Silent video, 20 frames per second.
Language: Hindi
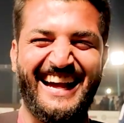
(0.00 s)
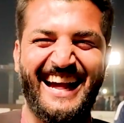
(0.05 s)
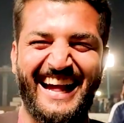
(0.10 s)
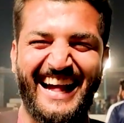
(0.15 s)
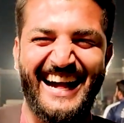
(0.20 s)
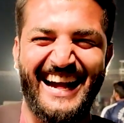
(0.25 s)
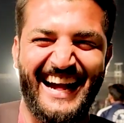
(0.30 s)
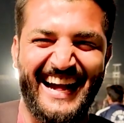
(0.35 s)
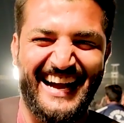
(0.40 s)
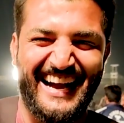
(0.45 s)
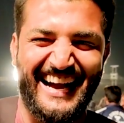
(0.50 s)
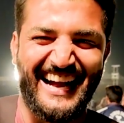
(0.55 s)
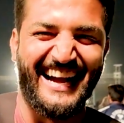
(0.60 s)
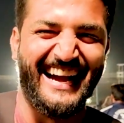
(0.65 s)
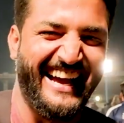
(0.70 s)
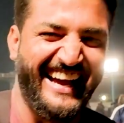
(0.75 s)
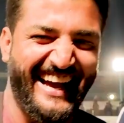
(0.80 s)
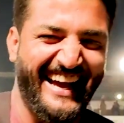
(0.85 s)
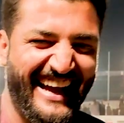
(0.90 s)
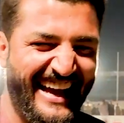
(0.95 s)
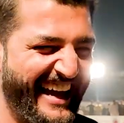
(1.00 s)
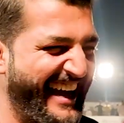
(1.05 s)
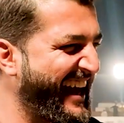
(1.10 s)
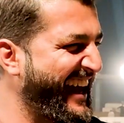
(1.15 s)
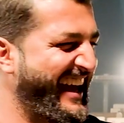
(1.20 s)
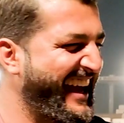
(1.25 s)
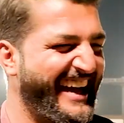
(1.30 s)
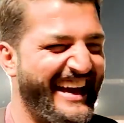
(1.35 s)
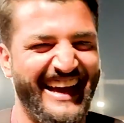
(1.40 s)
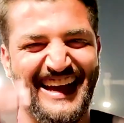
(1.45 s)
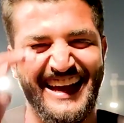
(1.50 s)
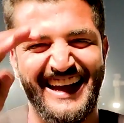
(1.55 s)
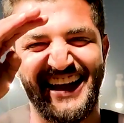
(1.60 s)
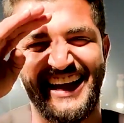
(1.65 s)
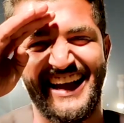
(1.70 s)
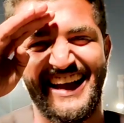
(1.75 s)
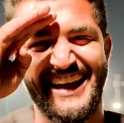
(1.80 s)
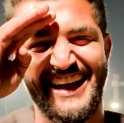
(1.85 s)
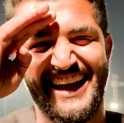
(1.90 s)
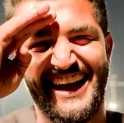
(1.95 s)
चलो जी ये तो
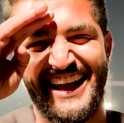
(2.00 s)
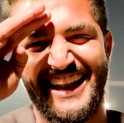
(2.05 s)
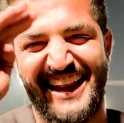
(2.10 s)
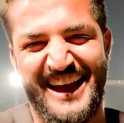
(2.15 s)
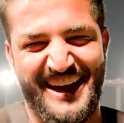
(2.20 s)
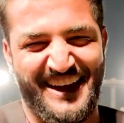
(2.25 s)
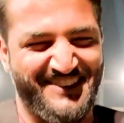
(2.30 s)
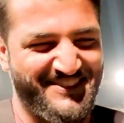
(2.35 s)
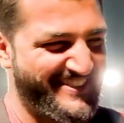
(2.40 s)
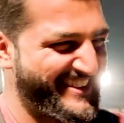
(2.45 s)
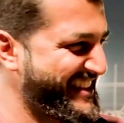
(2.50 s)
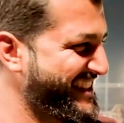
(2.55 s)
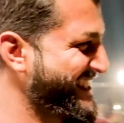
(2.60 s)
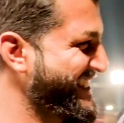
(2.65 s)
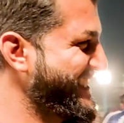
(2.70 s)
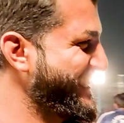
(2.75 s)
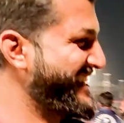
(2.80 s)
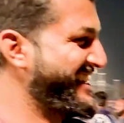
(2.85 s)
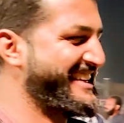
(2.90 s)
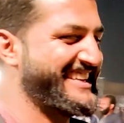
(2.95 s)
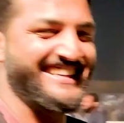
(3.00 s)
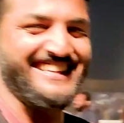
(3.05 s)
सुल्तान ठीक है